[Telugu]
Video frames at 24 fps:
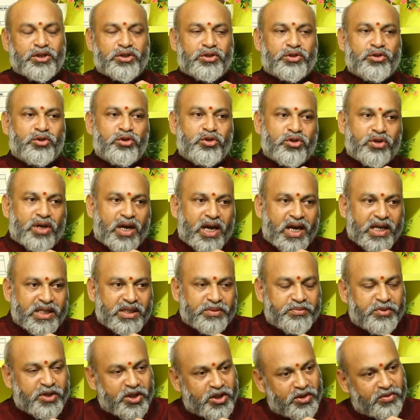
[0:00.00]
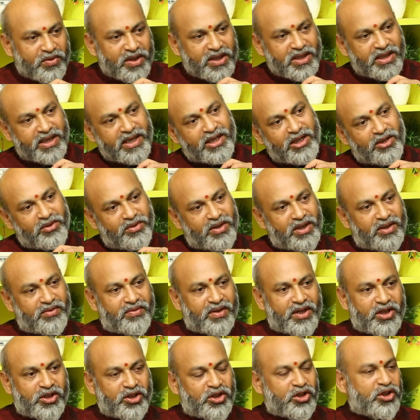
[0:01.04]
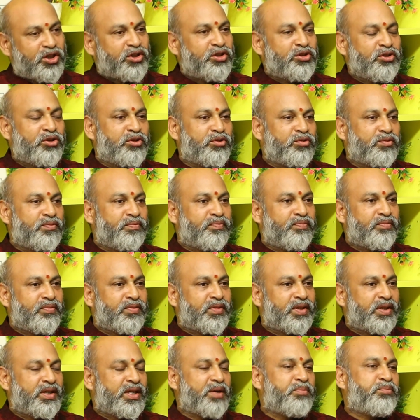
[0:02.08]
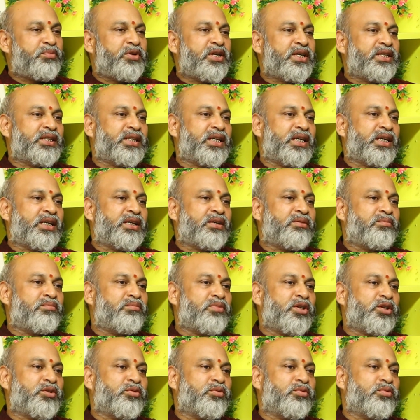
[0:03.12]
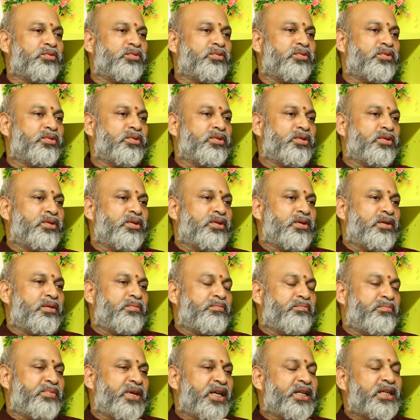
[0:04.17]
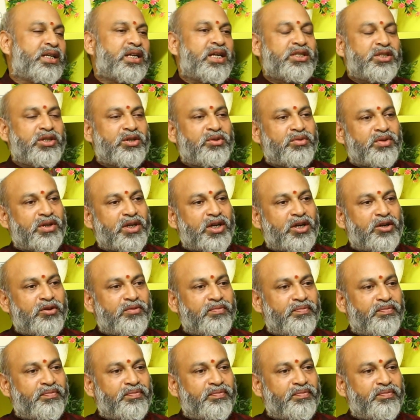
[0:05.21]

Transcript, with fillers: సో ఆ స్పిరిచువల్ సైన్లో ఉన్నటువంటి చంద్రుడు ఎప్పుడైతే మీకు మీనరాశిలో ఉన్నాడో